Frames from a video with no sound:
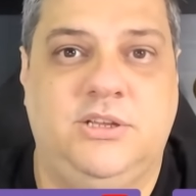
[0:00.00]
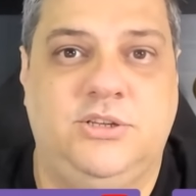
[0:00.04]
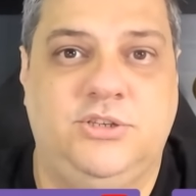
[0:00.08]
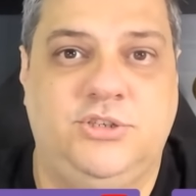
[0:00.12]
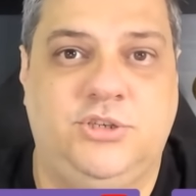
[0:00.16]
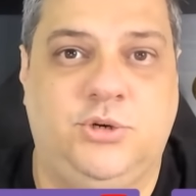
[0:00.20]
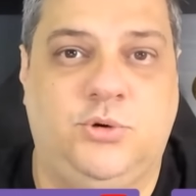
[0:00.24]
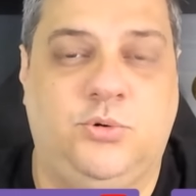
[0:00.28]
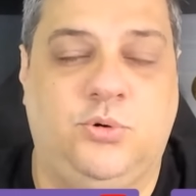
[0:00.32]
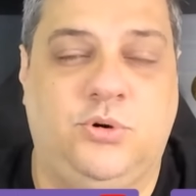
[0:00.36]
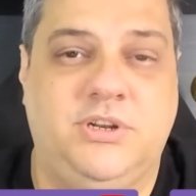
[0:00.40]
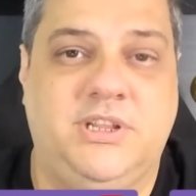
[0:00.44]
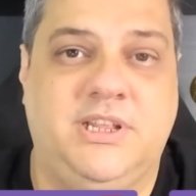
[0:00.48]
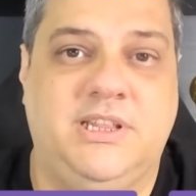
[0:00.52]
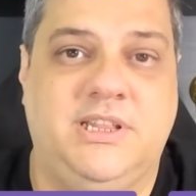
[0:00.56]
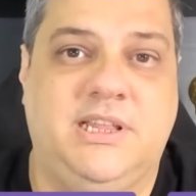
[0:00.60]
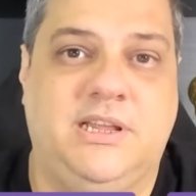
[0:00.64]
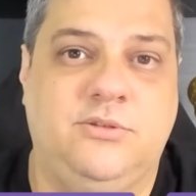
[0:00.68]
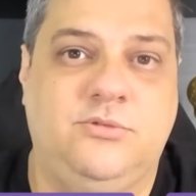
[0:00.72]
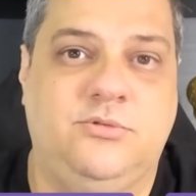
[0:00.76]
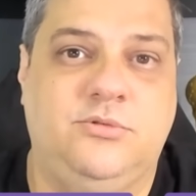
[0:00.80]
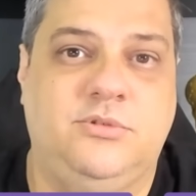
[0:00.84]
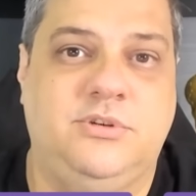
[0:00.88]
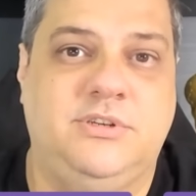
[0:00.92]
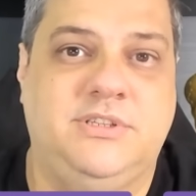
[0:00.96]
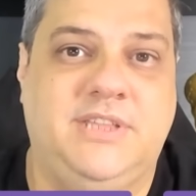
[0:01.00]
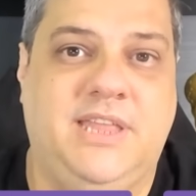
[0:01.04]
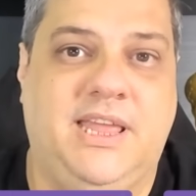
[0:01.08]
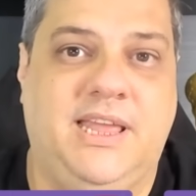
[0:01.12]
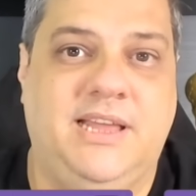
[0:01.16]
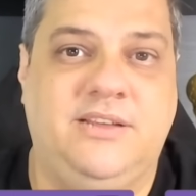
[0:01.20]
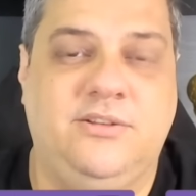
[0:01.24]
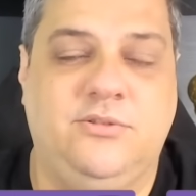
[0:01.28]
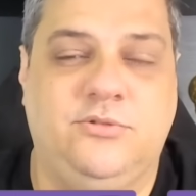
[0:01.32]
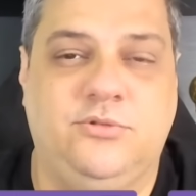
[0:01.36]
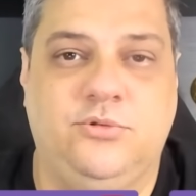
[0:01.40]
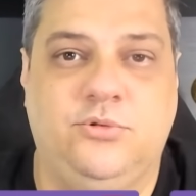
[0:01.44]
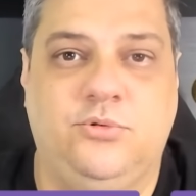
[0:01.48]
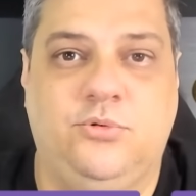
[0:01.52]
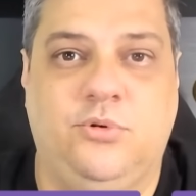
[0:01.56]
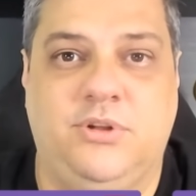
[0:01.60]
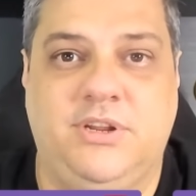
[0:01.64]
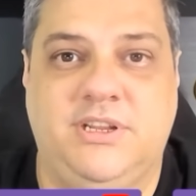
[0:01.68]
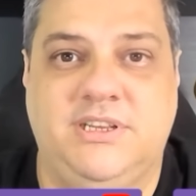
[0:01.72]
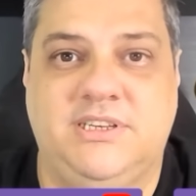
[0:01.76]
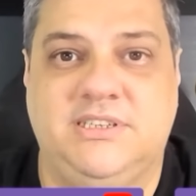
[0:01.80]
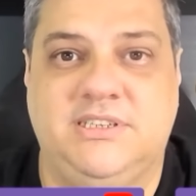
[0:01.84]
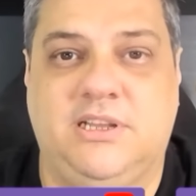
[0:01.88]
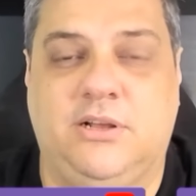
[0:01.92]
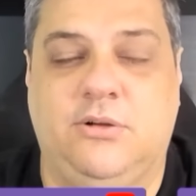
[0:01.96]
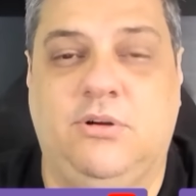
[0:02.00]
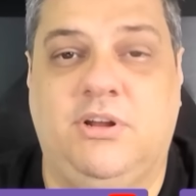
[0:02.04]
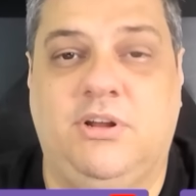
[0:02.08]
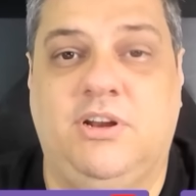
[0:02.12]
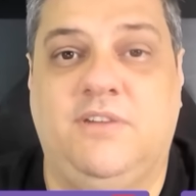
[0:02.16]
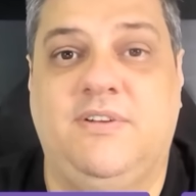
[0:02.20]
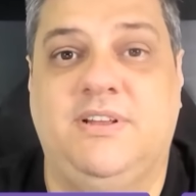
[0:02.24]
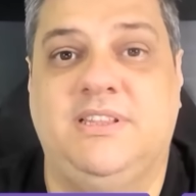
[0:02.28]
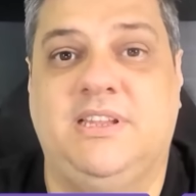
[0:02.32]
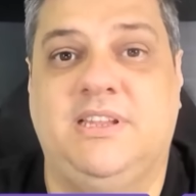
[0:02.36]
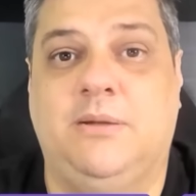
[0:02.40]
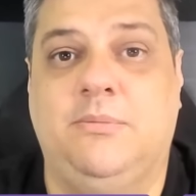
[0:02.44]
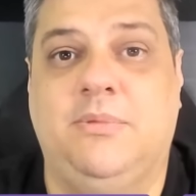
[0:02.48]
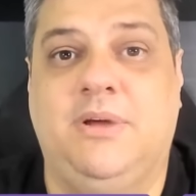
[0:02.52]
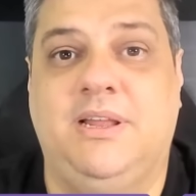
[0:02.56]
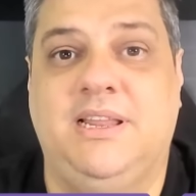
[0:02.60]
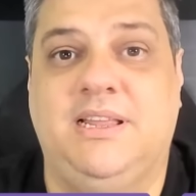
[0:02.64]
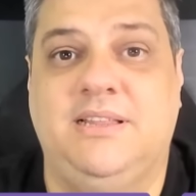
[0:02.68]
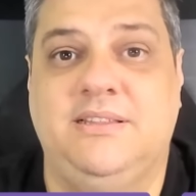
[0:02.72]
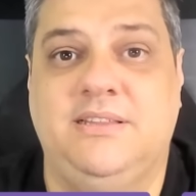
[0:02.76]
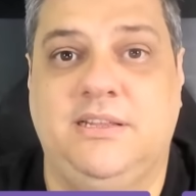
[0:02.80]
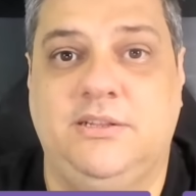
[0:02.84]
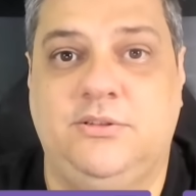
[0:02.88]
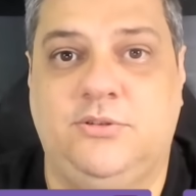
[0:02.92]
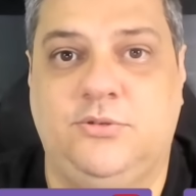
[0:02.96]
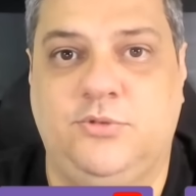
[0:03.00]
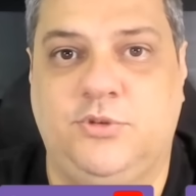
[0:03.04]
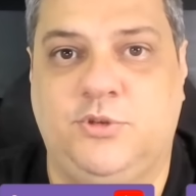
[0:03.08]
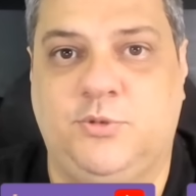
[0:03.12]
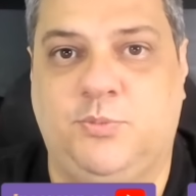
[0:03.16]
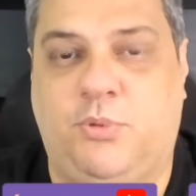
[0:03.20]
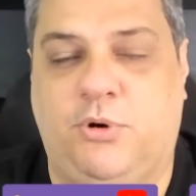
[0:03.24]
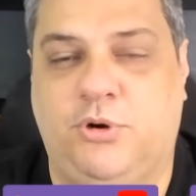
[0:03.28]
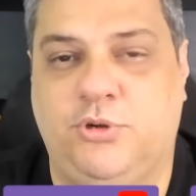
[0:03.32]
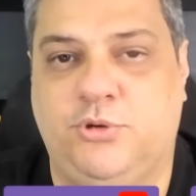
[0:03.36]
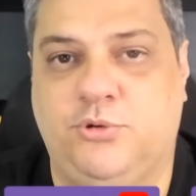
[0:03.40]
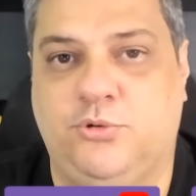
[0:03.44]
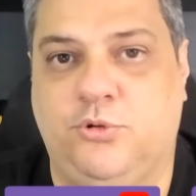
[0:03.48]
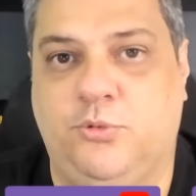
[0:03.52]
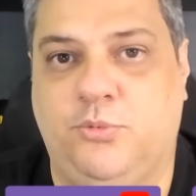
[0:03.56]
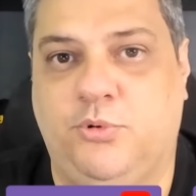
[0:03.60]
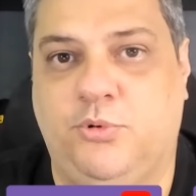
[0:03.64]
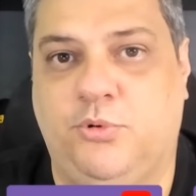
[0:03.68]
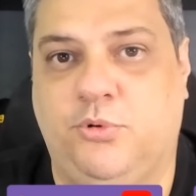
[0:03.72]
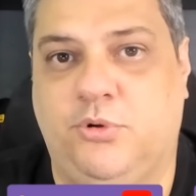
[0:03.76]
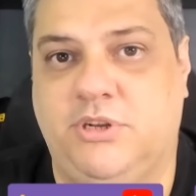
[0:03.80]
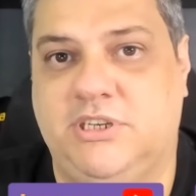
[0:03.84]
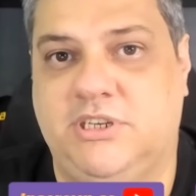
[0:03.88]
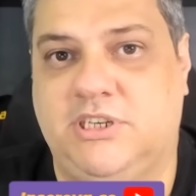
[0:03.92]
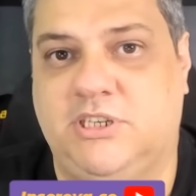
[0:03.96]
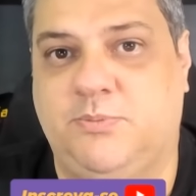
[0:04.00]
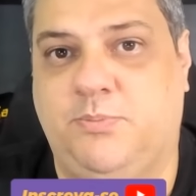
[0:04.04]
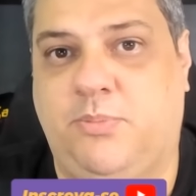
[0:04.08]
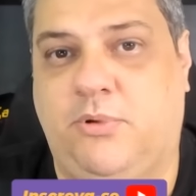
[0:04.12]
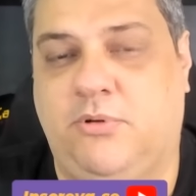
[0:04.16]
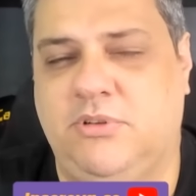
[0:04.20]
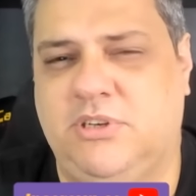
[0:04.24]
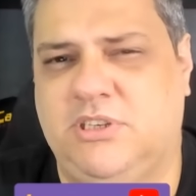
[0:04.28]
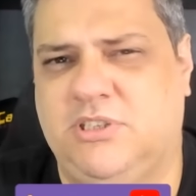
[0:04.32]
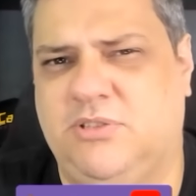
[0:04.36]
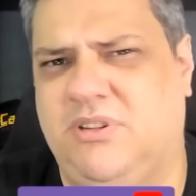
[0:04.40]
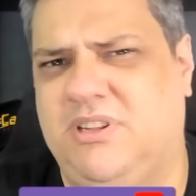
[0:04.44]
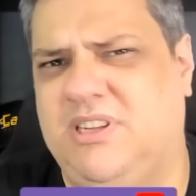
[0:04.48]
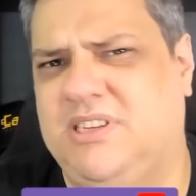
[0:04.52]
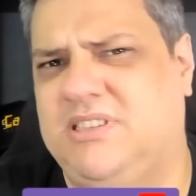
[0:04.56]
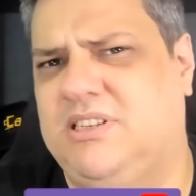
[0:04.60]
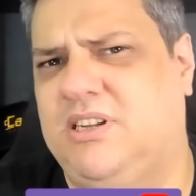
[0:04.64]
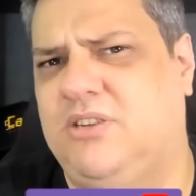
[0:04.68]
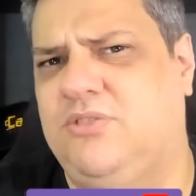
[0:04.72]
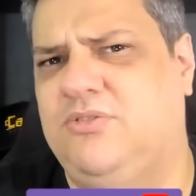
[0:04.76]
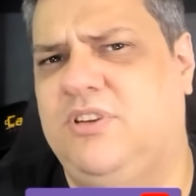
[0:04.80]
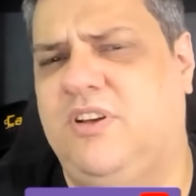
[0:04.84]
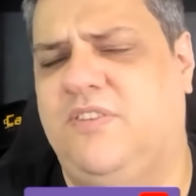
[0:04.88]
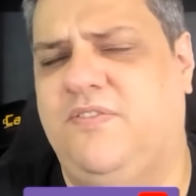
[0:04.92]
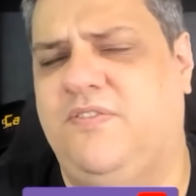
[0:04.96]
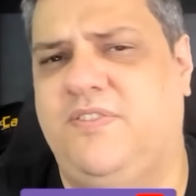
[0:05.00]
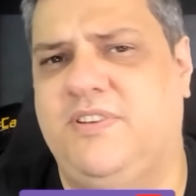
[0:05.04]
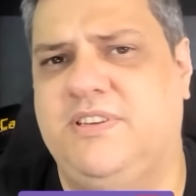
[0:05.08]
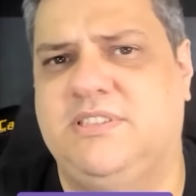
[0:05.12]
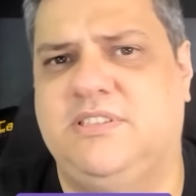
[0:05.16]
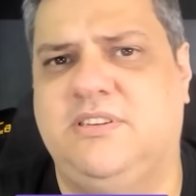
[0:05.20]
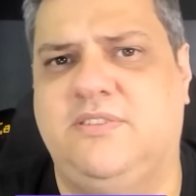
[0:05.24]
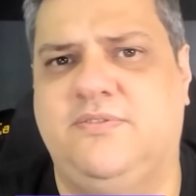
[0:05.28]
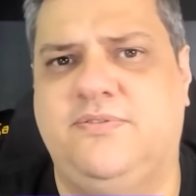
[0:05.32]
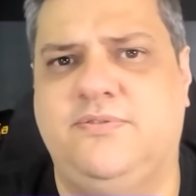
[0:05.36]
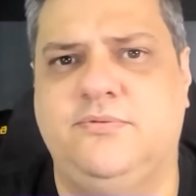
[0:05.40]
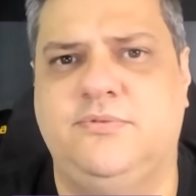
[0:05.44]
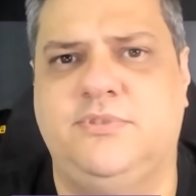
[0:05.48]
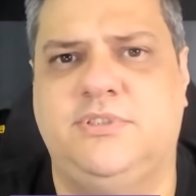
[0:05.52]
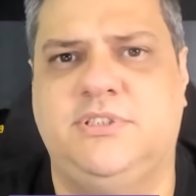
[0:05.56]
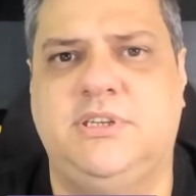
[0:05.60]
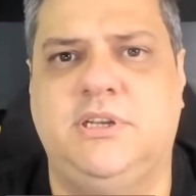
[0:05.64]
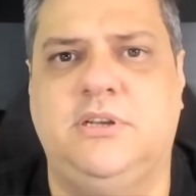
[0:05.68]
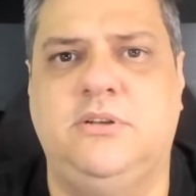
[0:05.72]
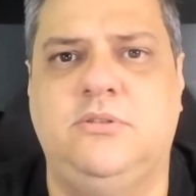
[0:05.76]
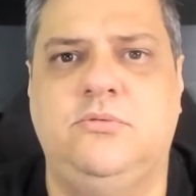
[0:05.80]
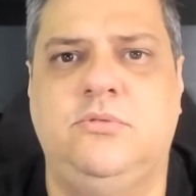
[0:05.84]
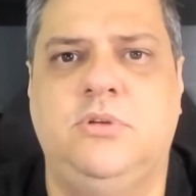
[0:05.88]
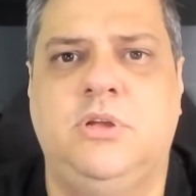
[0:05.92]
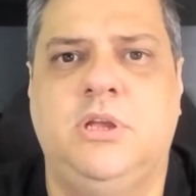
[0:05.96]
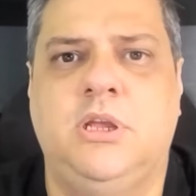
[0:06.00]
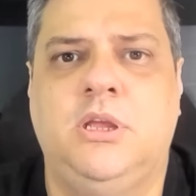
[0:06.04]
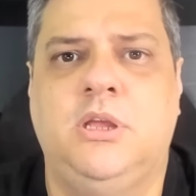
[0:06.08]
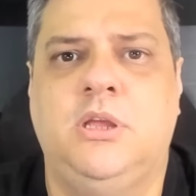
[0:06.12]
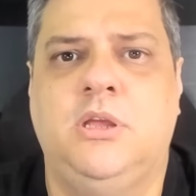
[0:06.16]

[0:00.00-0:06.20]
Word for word: de coordenador técnico do Corinthians, agora vai trabalhar dentro do Esporte Clube Corinthians Paulista. O Alessandro já fez essa função.